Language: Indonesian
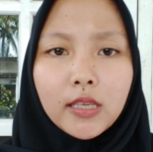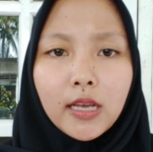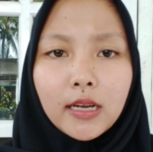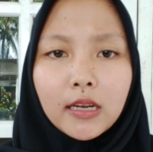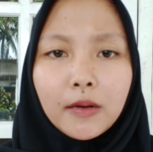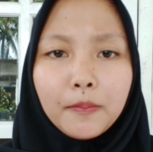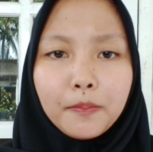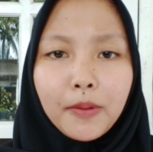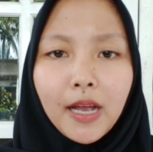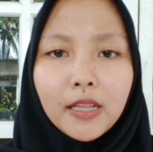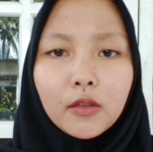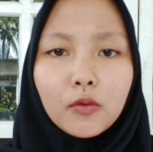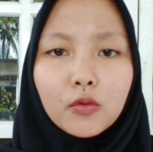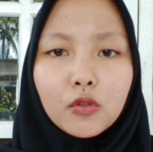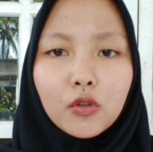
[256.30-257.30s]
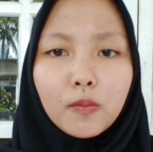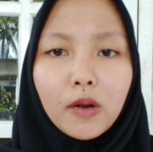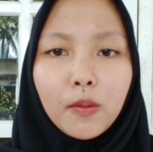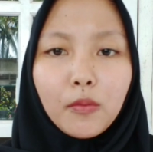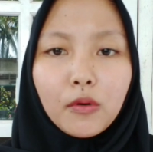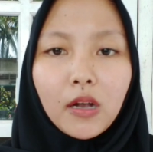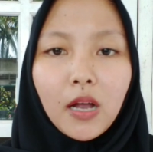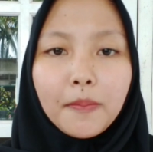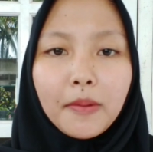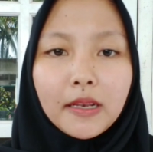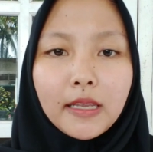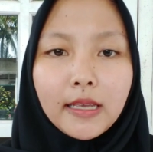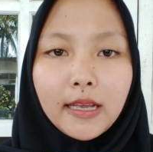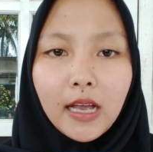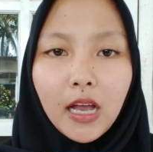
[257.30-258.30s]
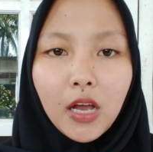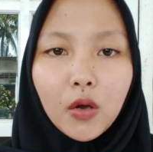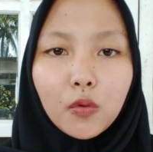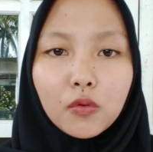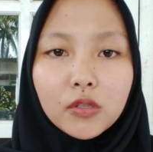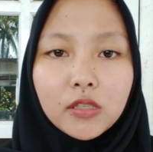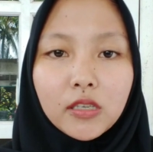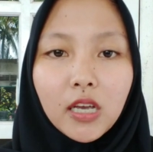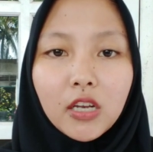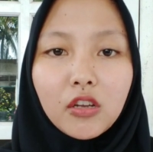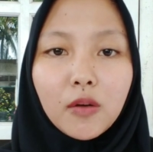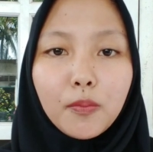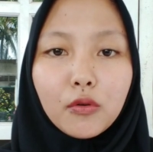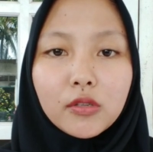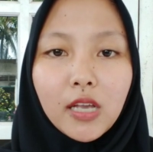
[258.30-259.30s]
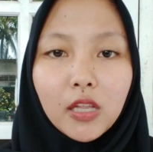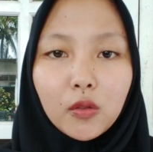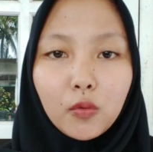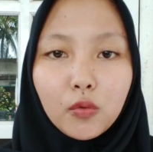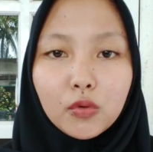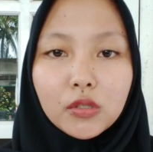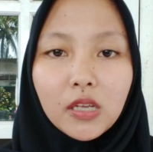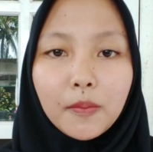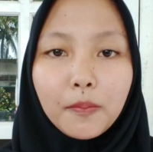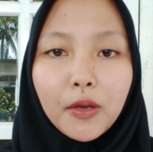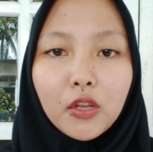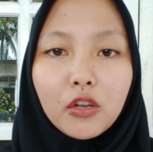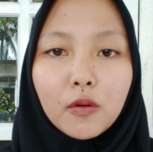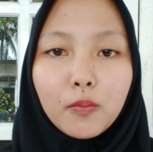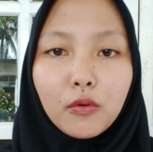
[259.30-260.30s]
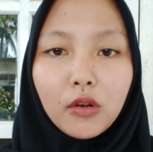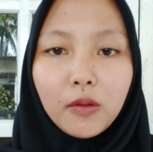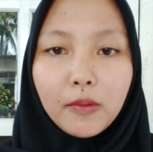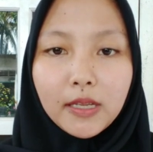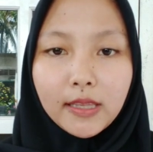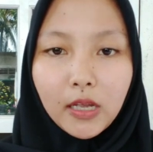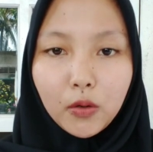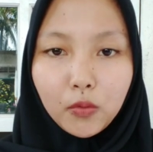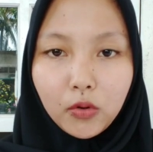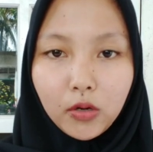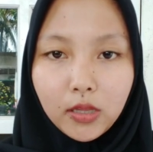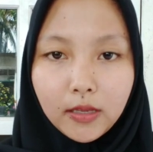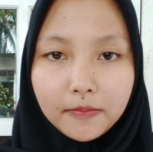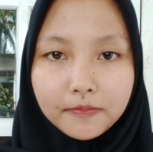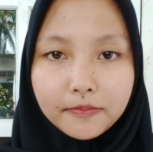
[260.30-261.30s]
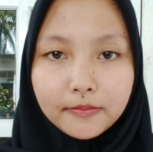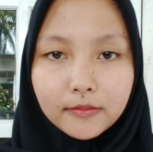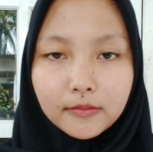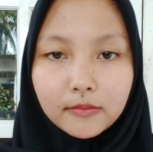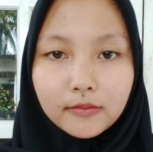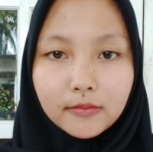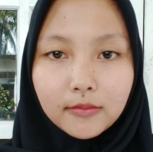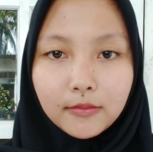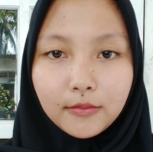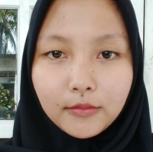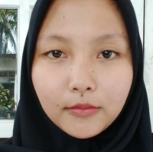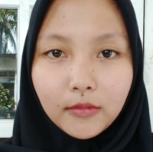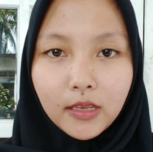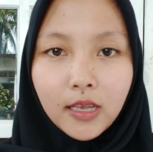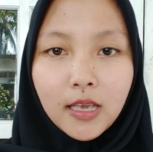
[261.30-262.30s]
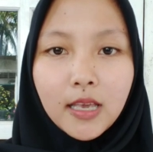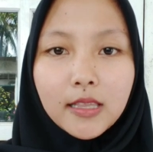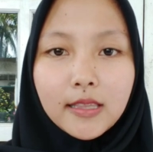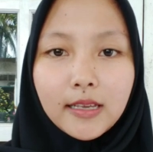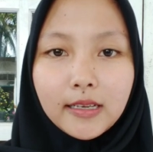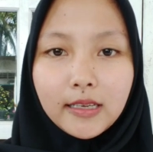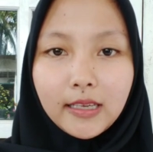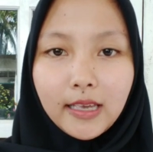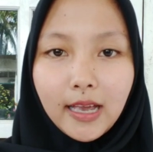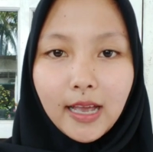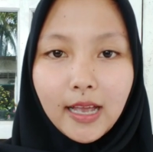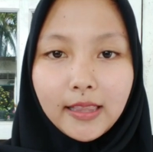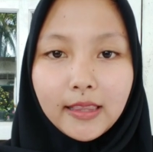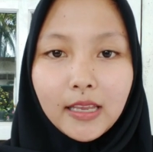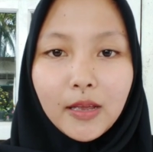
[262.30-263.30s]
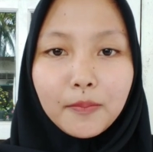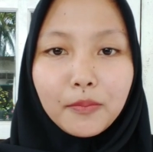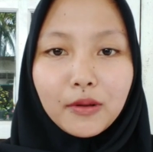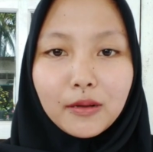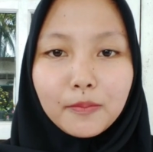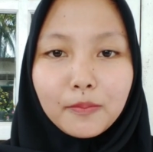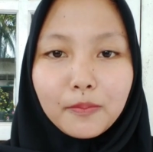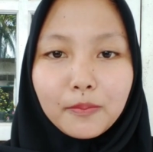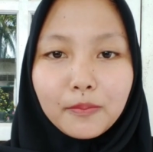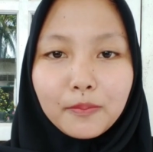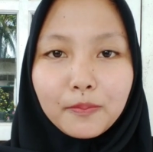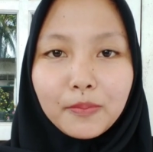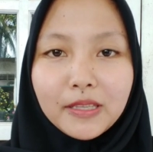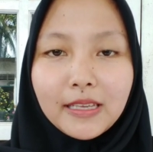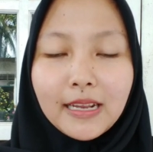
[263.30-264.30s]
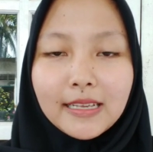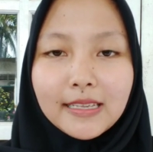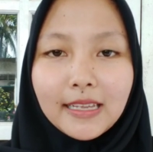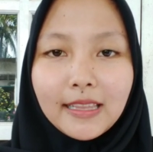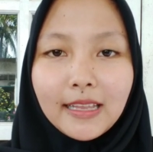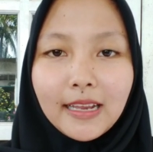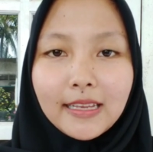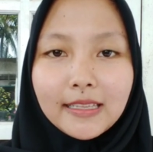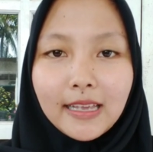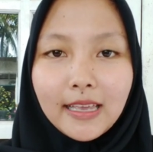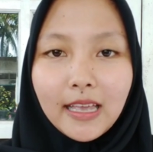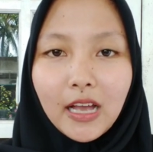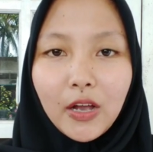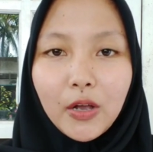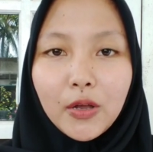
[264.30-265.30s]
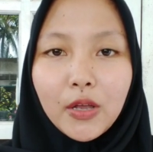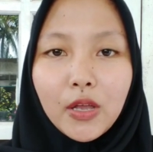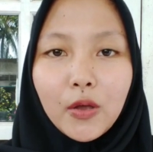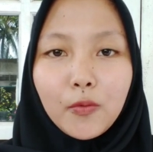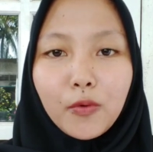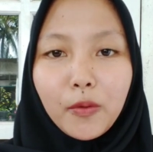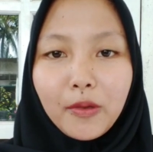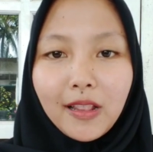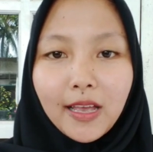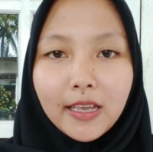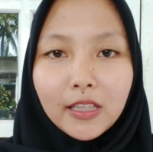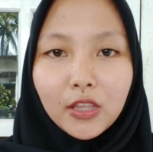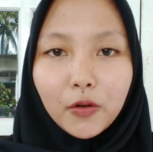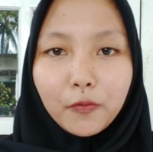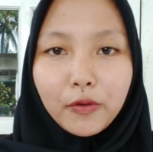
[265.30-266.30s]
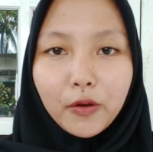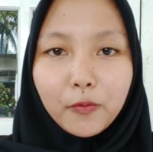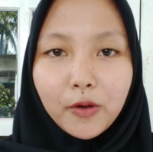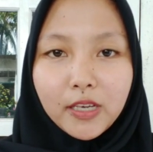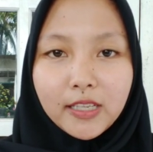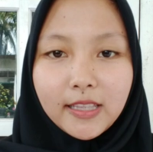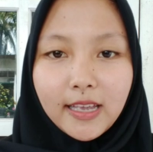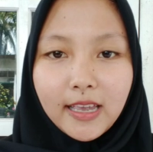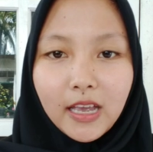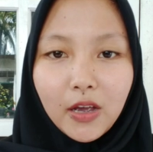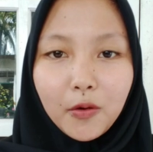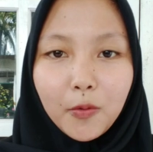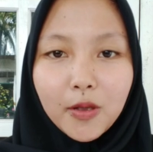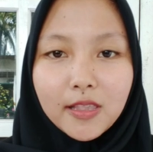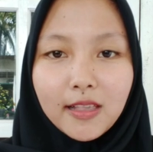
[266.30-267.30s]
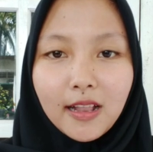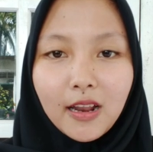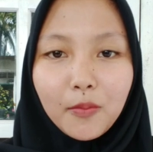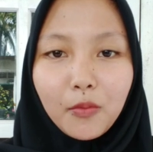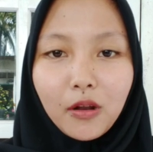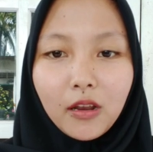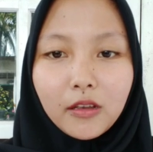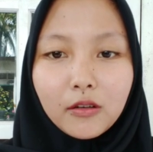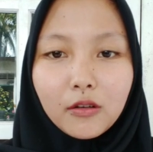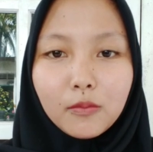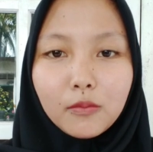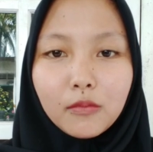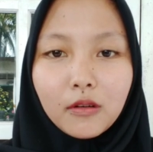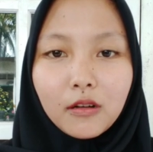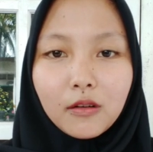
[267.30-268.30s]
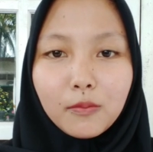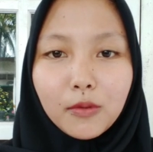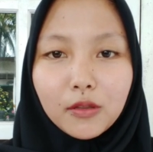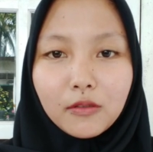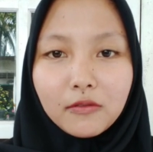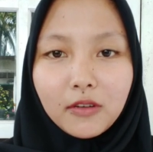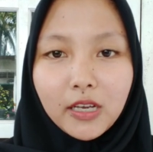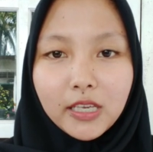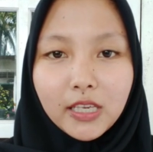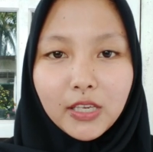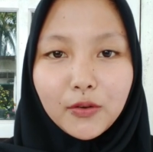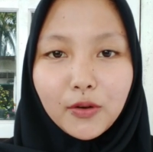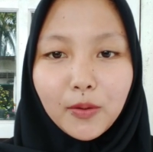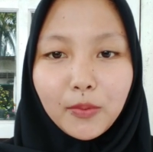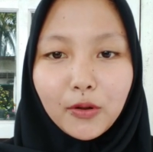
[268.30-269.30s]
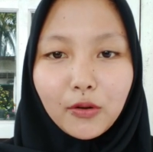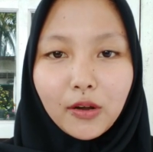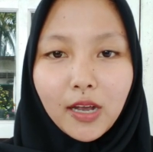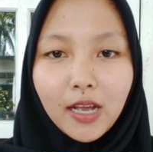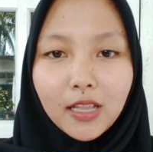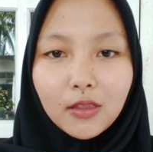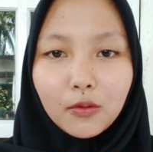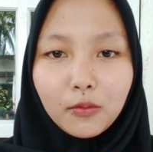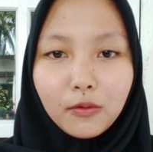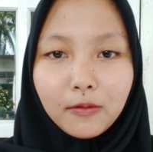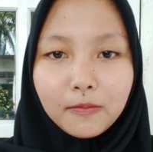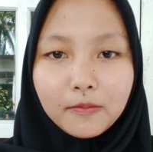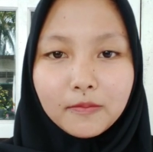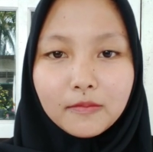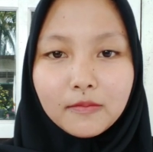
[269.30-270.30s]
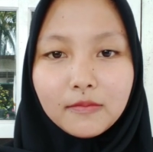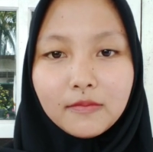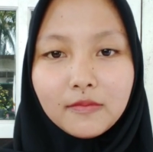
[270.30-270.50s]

Yang keempat, untuk pramuka pandega usia 21 sampai 25 tahun. Sekian penjelasan dari saya. Wabillahi taufiq wa hidayah. Wassalamualaikum warahmatullahi wabarakatuh.